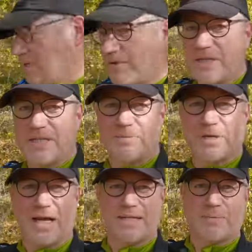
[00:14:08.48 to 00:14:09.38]
Wenn ich nicht im
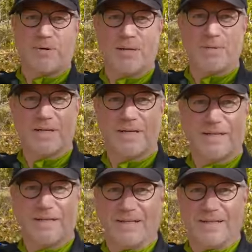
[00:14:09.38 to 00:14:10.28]
Draht hängen bleibe.
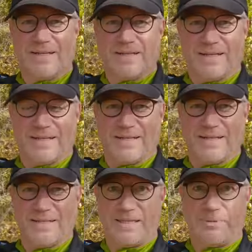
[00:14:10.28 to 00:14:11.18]

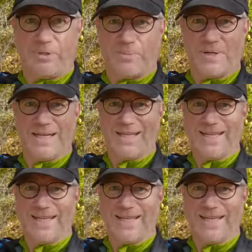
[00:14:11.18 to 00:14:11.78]
Tippitoppi.